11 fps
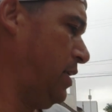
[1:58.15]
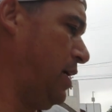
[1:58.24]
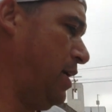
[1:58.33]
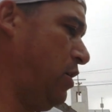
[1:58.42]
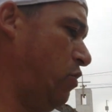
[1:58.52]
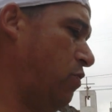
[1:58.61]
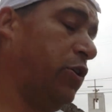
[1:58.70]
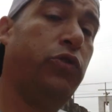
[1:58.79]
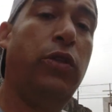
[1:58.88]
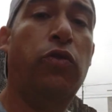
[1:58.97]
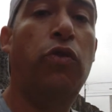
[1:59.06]
E aí com a
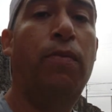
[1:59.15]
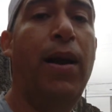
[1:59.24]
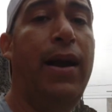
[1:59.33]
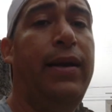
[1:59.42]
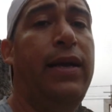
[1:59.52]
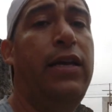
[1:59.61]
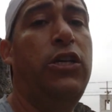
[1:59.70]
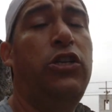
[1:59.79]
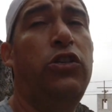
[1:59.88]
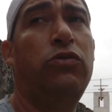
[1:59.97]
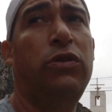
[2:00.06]
ajuda do Roberto aí a
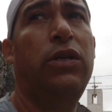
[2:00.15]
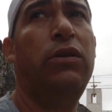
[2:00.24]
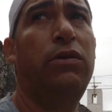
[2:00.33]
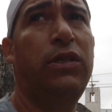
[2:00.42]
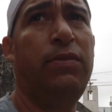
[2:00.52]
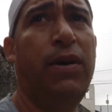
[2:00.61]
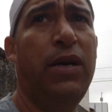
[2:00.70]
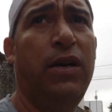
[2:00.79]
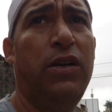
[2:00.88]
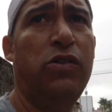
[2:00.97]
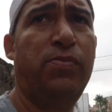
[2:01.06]
gente conseguiu esse
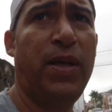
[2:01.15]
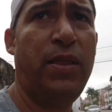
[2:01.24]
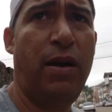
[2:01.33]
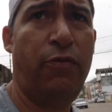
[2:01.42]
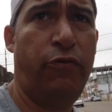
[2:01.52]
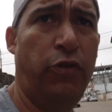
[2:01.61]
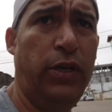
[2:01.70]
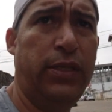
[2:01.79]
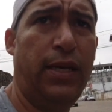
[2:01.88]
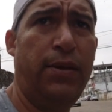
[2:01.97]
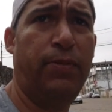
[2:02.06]
mecânico para dar uma
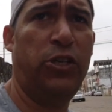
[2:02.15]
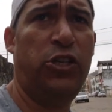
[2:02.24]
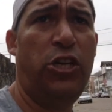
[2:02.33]
força aí pra